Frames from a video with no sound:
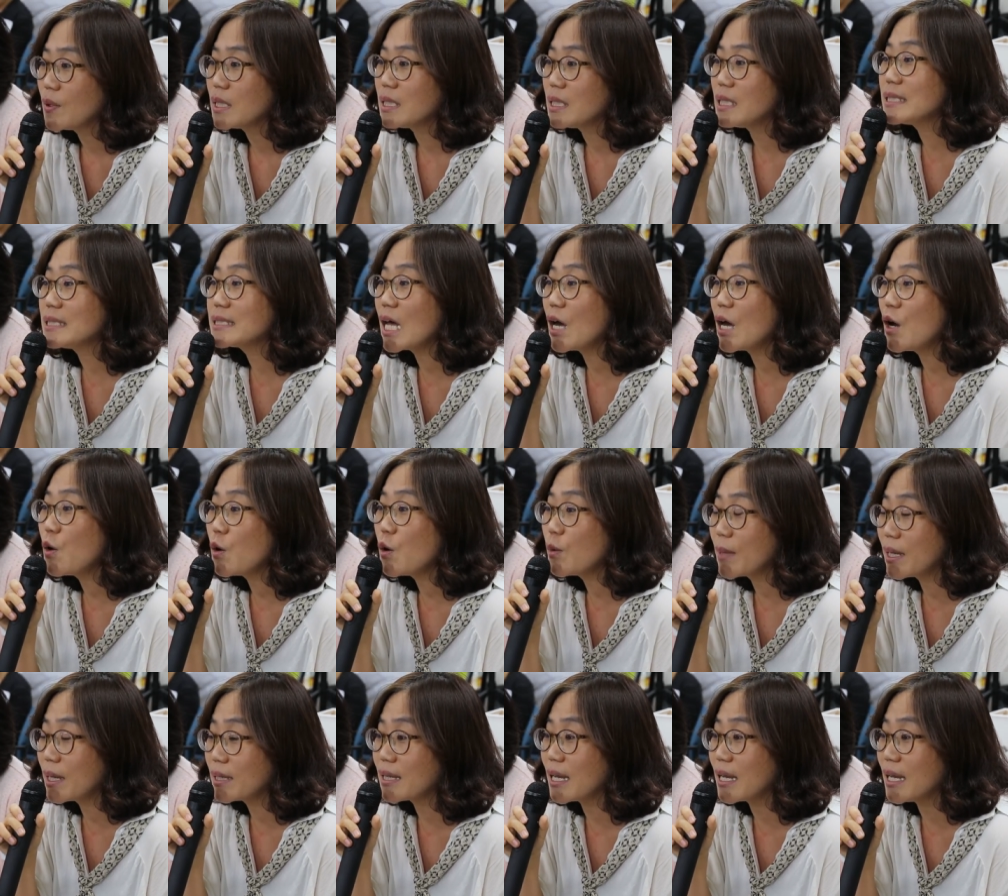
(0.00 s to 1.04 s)
이
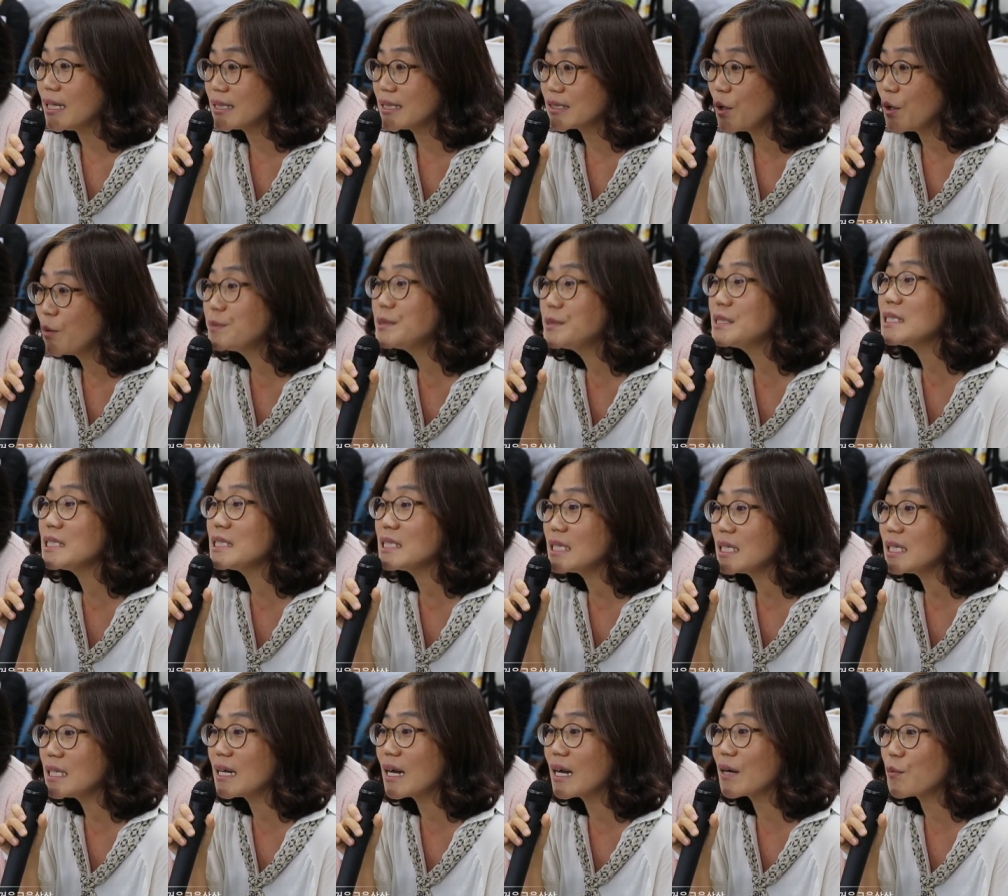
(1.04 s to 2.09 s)
사업에 대해서
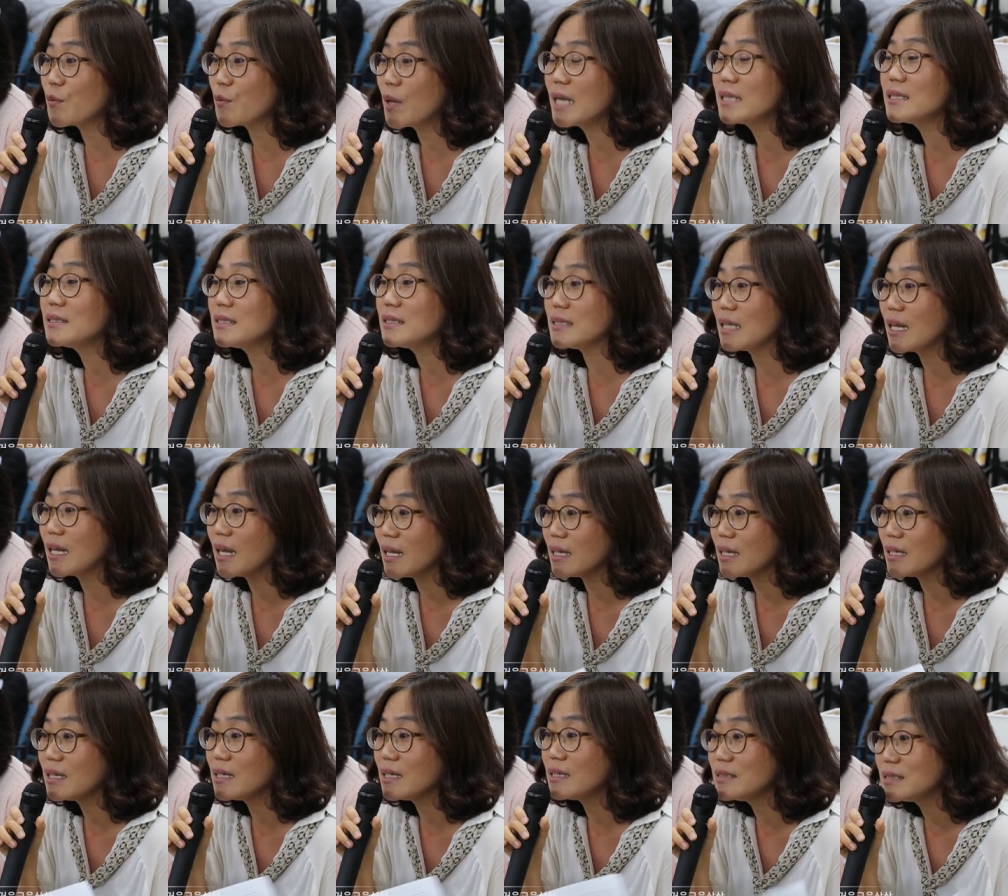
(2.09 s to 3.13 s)
협치라고 하는데
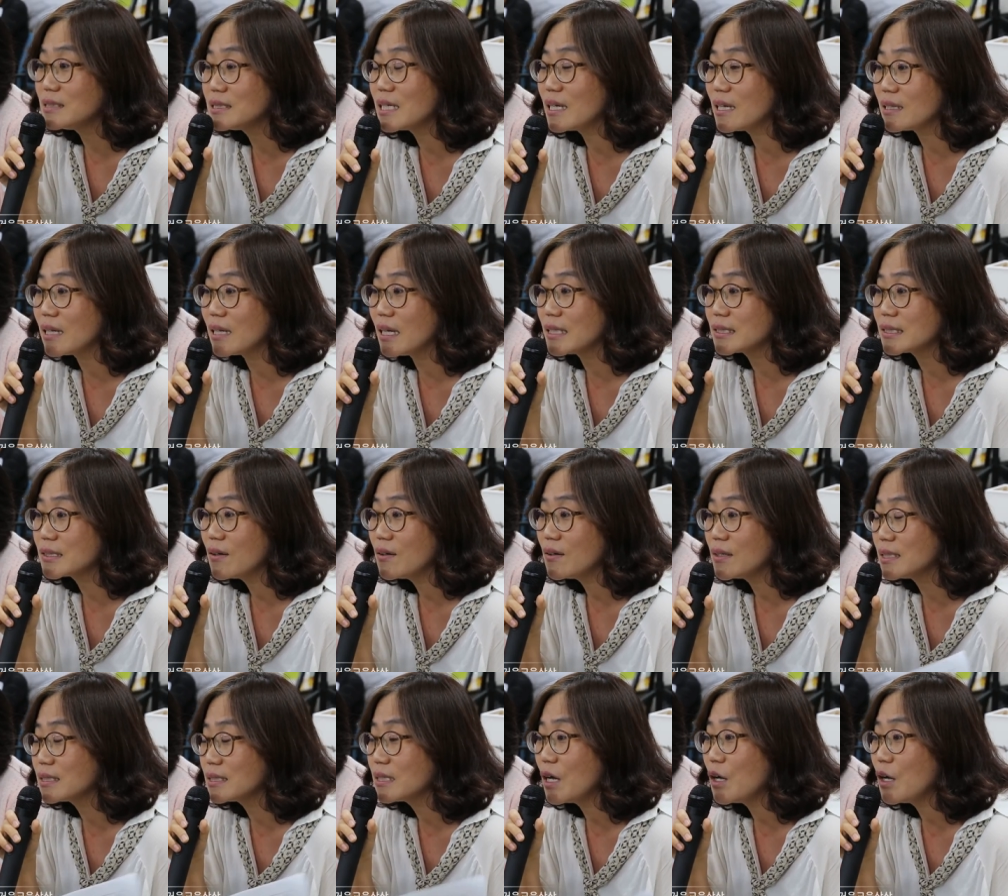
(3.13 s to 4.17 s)
이 의제에 대해서
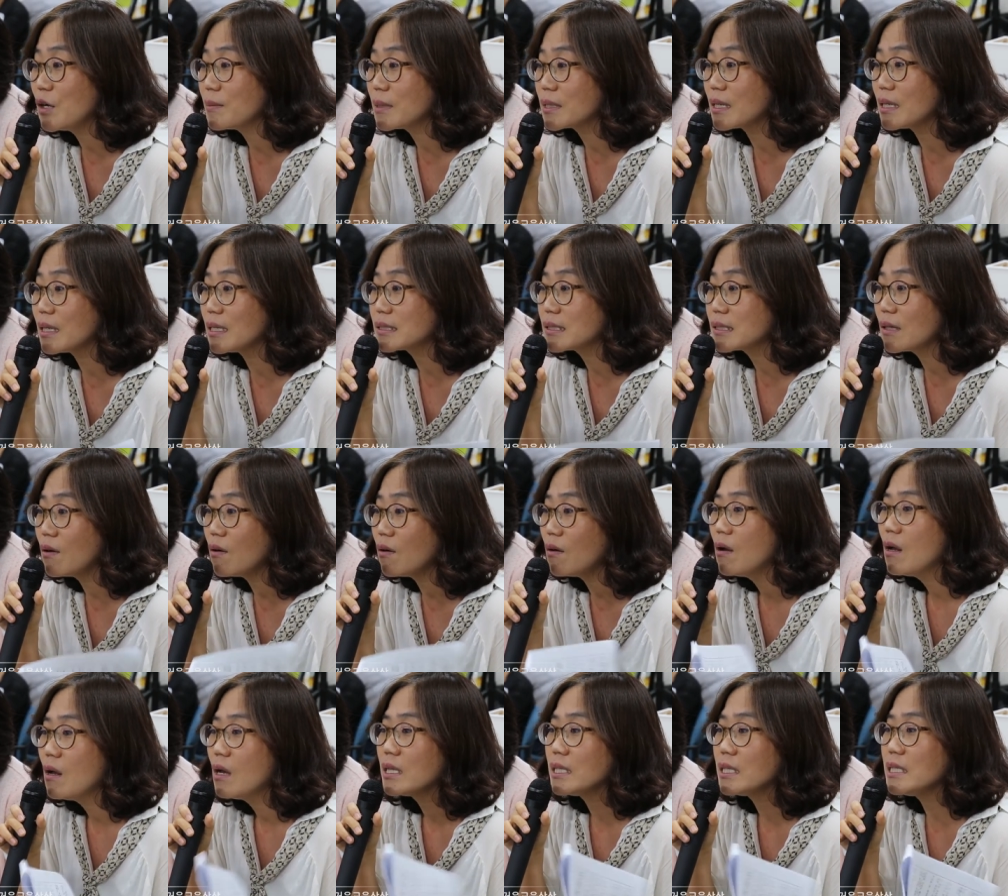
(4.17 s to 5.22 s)
이 사업에 대해서
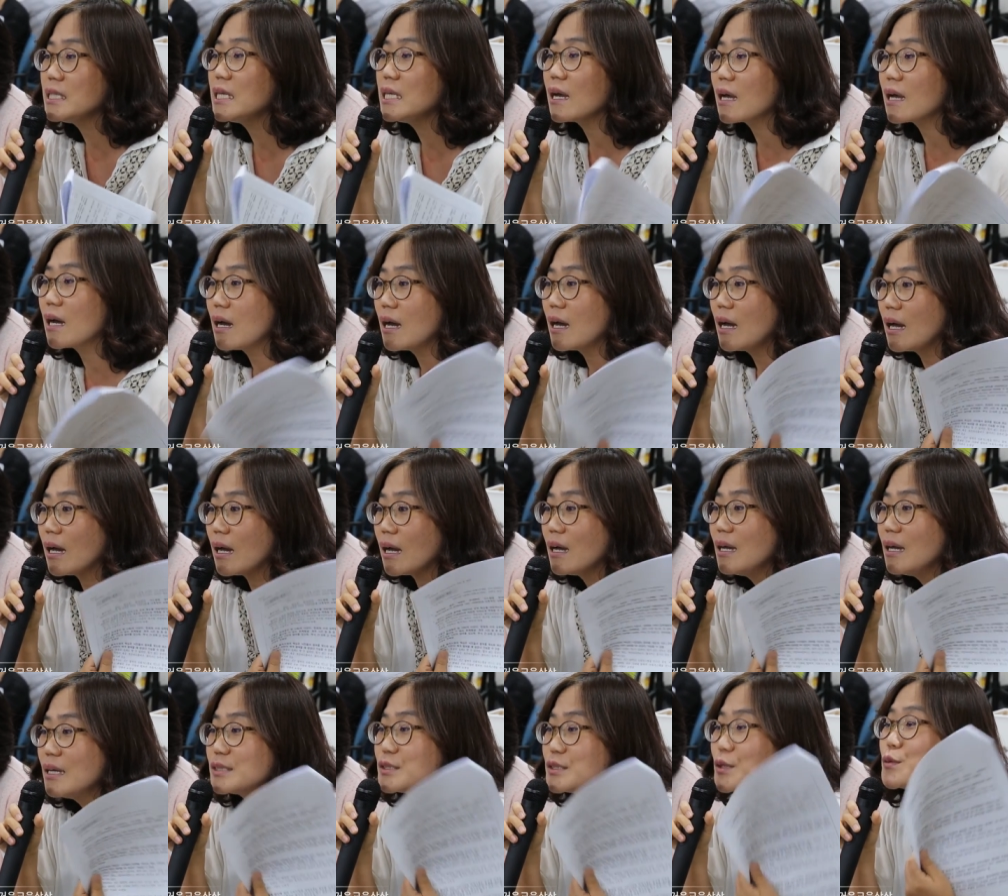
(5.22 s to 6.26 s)
이해가
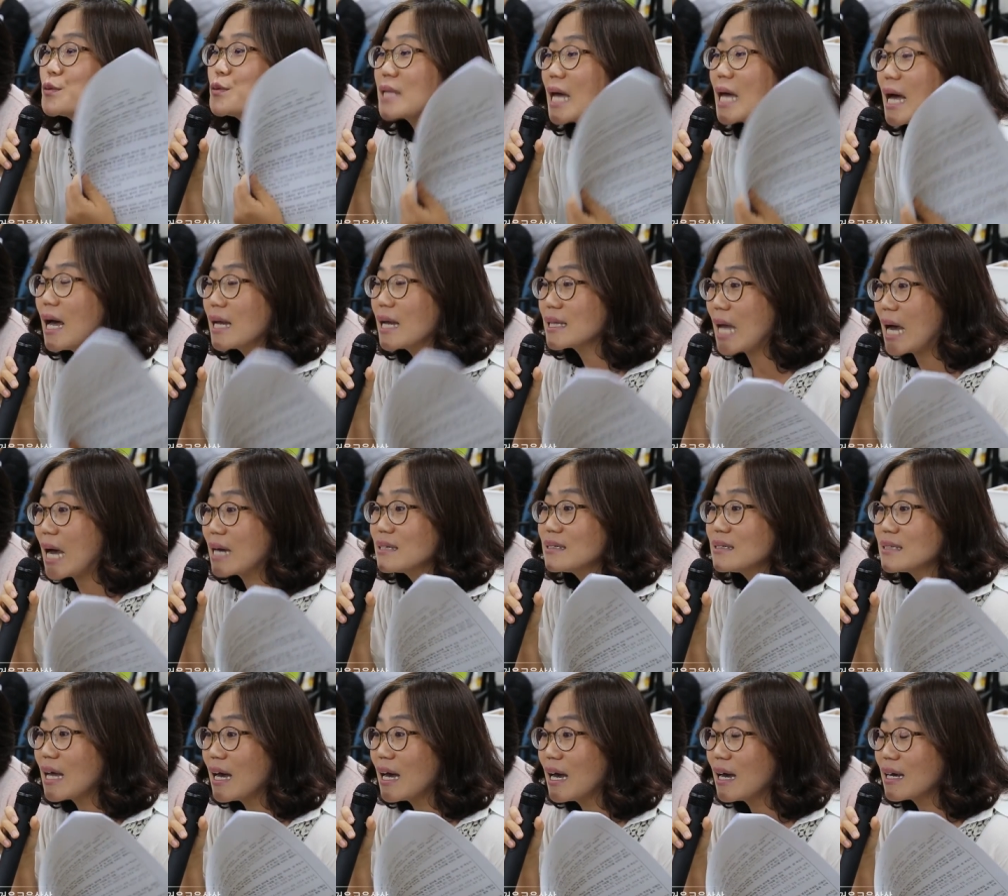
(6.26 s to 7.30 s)
서로 다
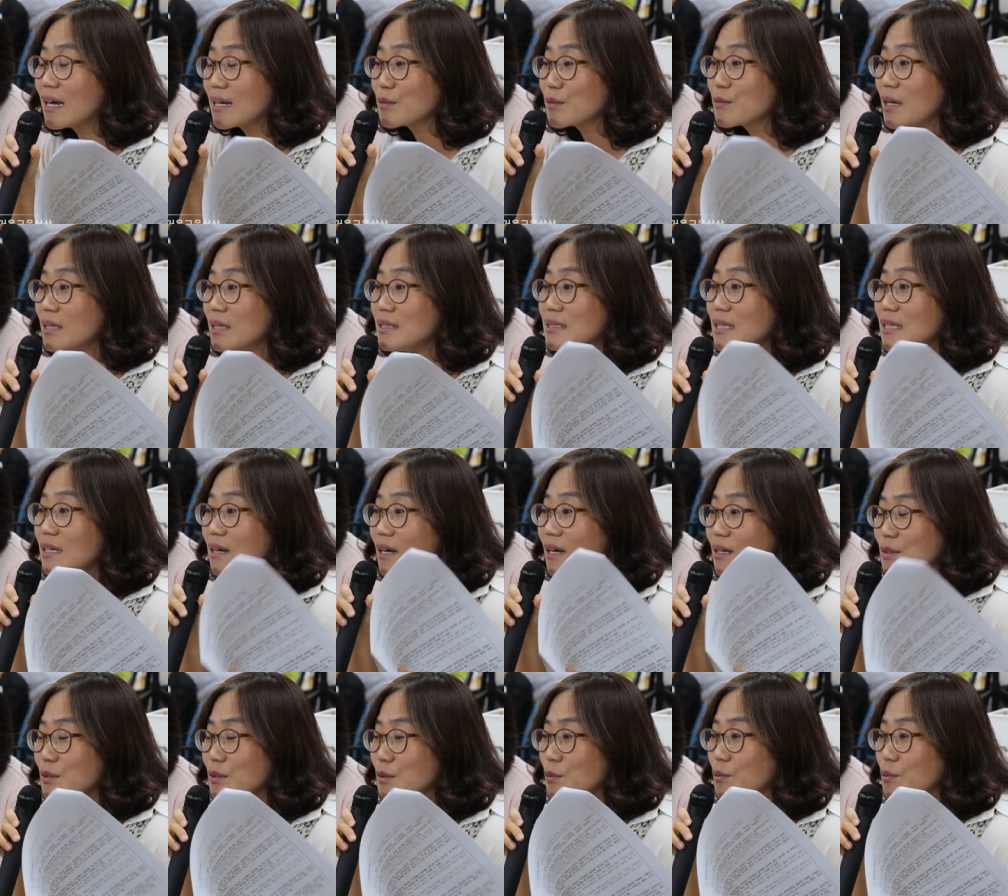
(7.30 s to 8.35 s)
다르다라고 하는
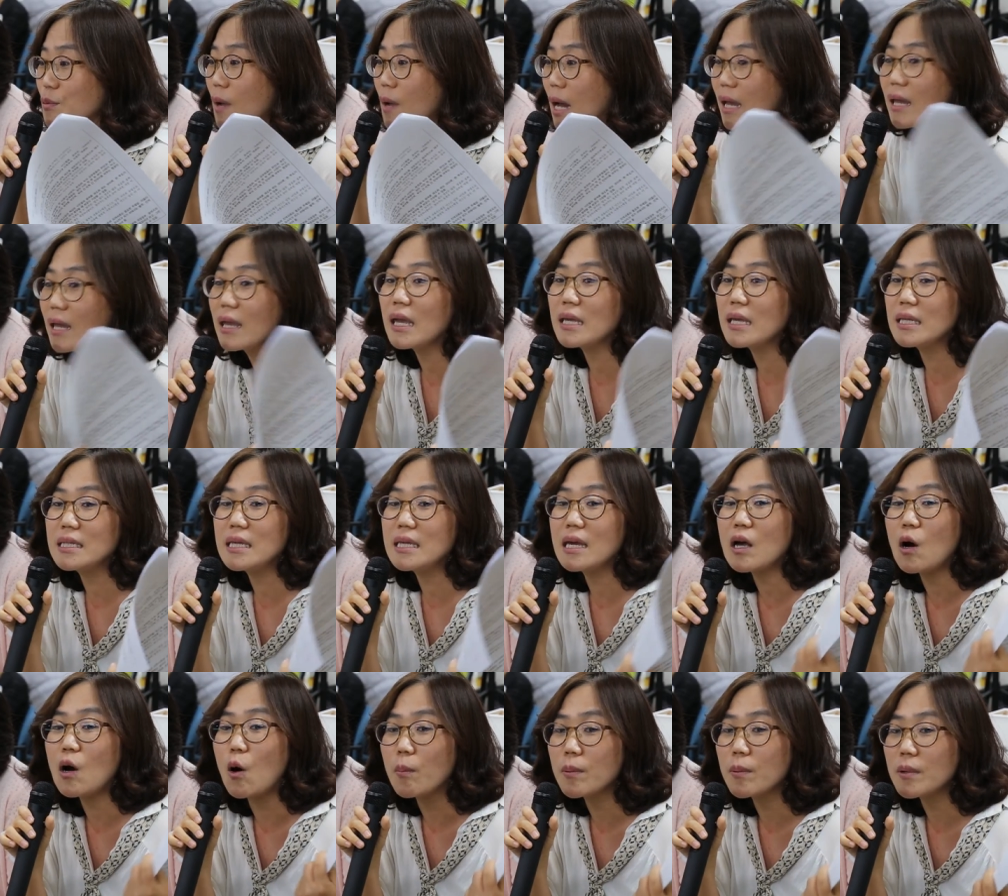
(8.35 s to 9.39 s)
생각이 들고 아예
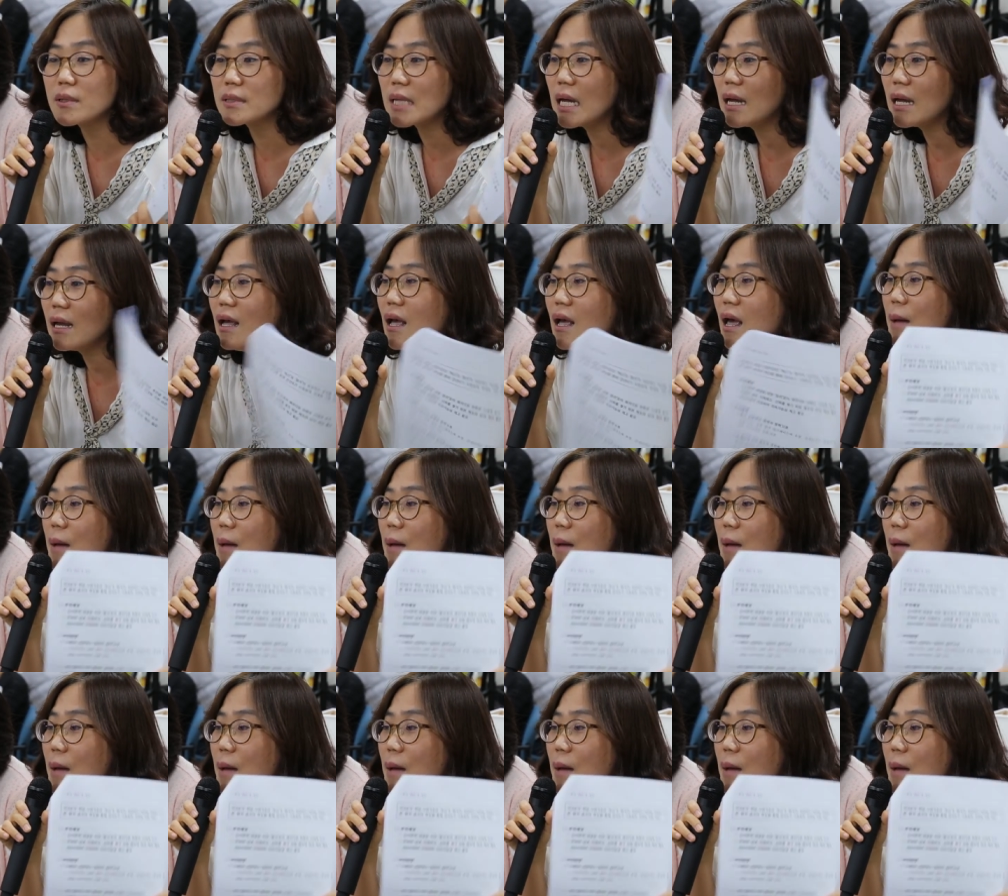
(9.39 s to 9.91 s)
이해가 없거나